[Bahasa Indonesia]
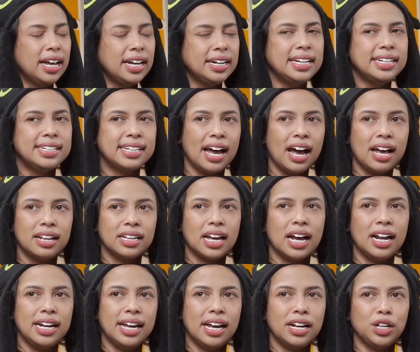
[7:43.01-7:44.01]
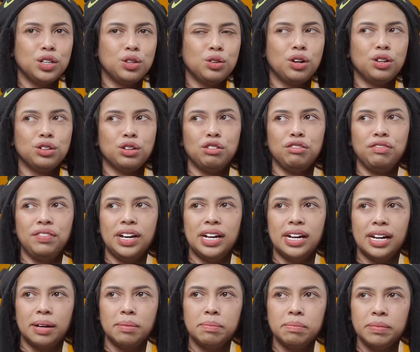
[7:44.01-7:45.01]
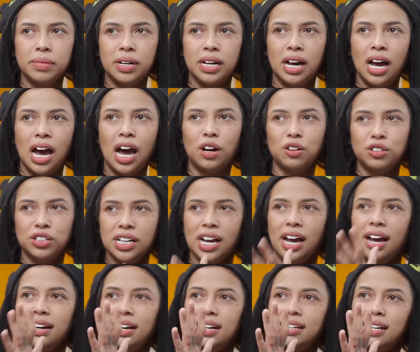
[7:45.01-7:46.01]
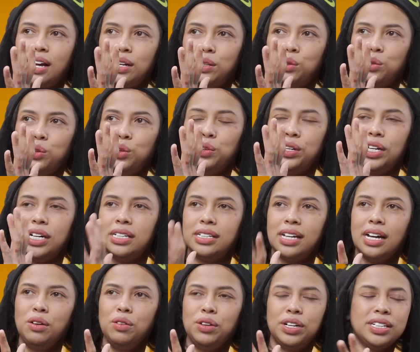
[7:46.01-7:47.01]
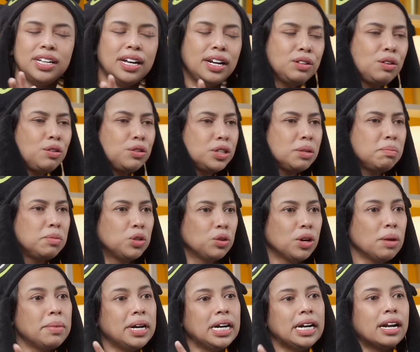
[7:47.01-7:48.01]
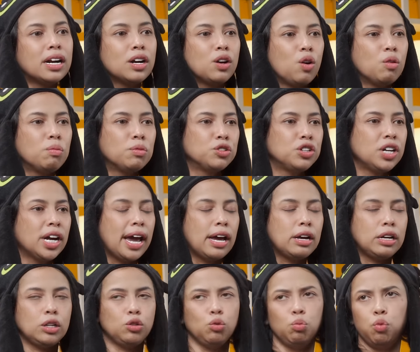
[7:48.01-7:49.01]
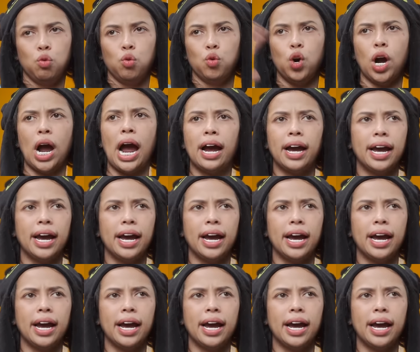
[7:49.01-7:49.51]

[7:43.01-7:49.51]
di saat kalian itu nonton film harusnya ada satu lukisan lukisan itu harusnya bentuknya bener dong maksudnya kayak itu bunga